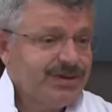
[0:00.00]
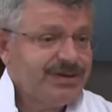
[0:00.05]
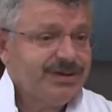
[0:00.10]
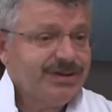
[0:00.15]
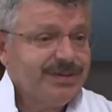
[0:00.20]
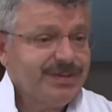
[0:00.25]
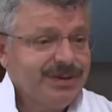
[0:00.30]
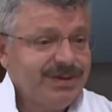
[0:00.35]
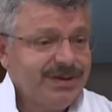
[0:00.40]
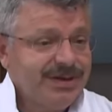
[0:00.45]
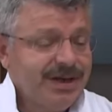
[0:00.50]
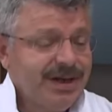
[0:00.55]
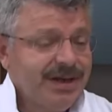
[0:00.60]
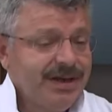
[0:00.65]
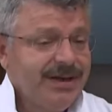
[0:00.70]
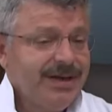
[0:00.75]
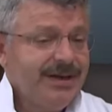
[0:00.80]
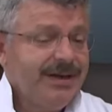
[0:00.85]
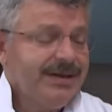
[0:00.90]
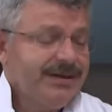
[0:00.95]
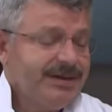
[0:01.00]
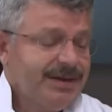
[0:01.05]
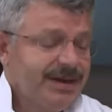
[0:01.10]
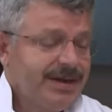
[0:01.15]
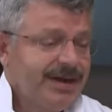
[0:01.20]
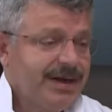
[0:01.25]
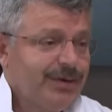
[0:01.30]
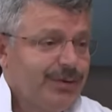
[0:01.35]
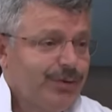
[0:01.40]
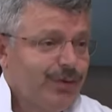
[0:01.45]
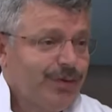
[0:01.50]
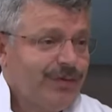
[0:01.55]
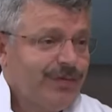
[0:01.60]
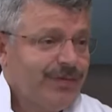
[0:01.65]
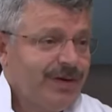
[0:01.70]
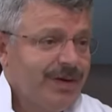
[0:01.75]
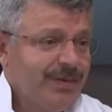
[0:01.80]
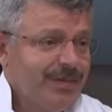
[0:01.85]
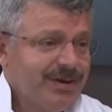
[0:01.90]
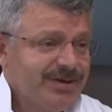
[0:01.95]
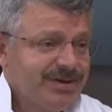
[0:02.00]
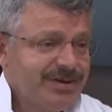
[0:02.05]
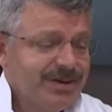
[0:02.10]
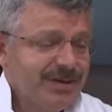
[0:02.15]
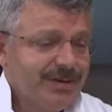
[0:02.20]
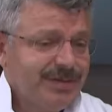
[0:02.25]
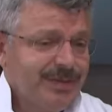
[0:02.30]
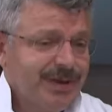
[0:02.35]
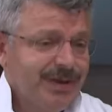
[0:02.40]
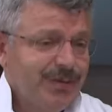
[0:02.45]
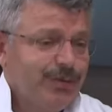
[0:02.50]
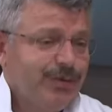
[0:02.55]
süresini bitiren tekrar görevine başladı.